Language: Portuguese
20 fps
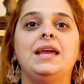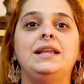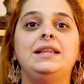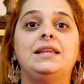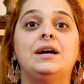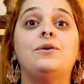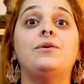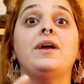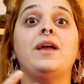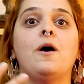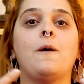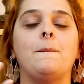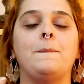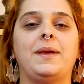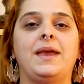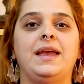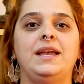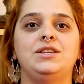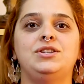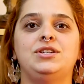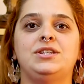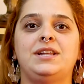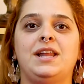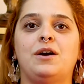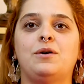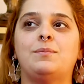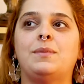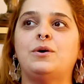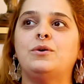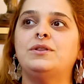Então, realmente,
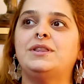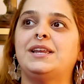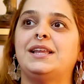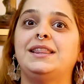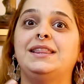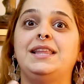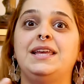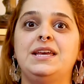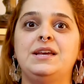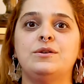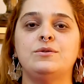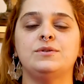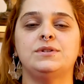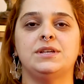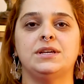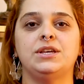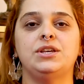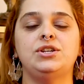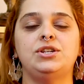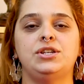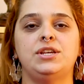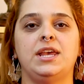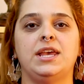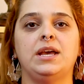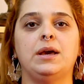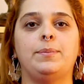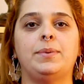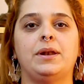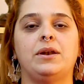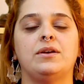né, uma outra deusa que
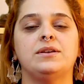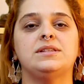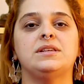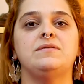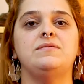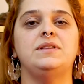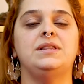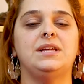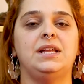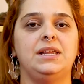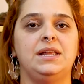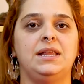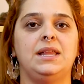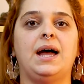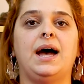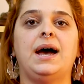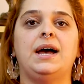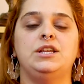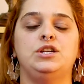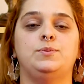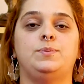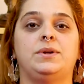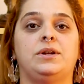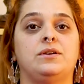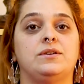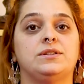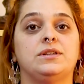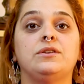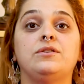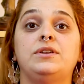chega para nossa vitalidade, para
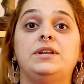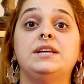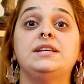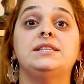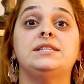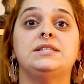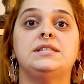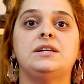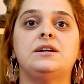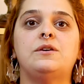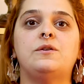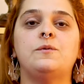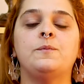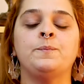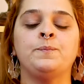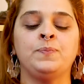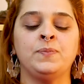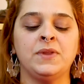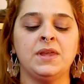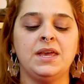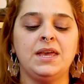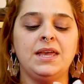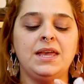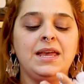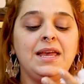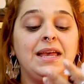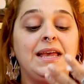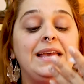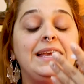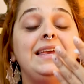nossa conexão.
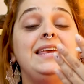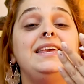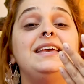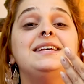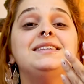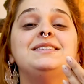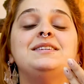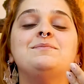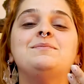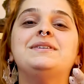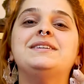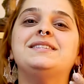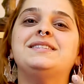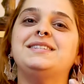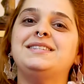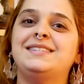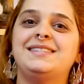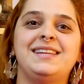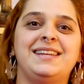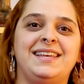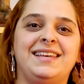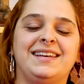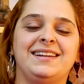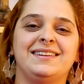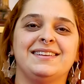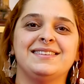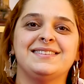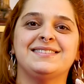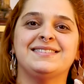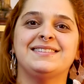E as irmãs
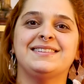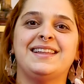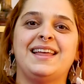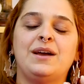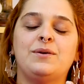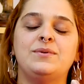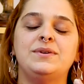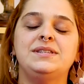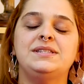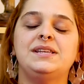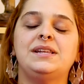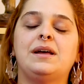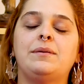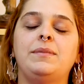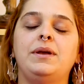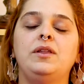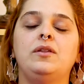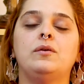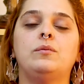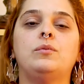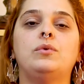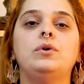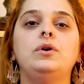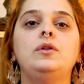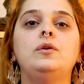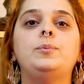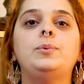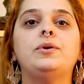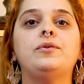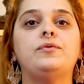estrelas, né? Um ensinamento
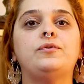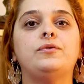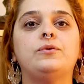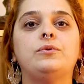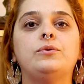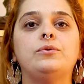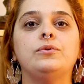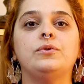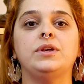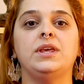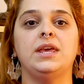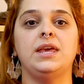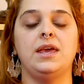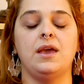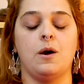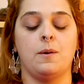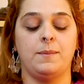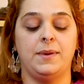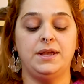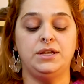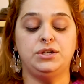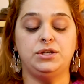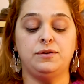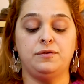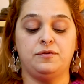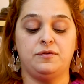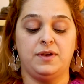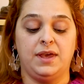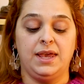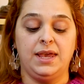muito profundo que realmente
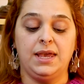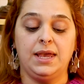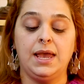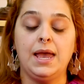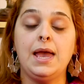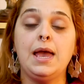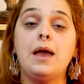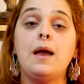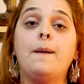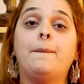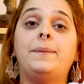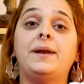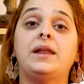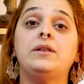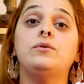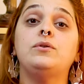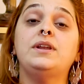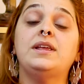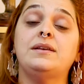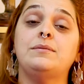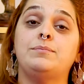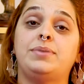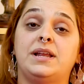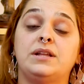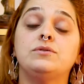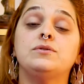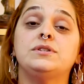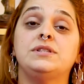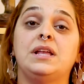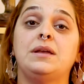vem
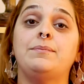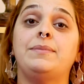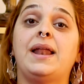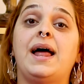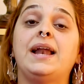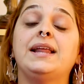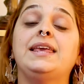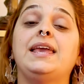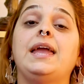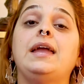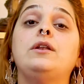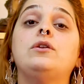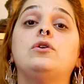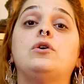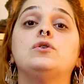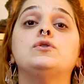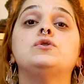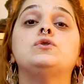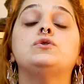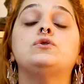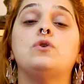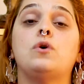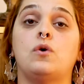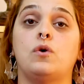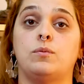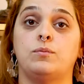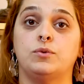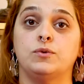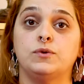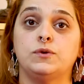para nos lembrar quem nós
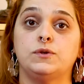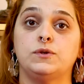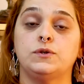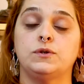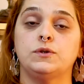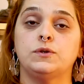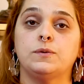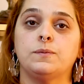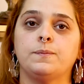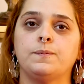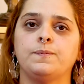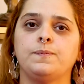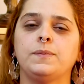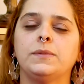somos.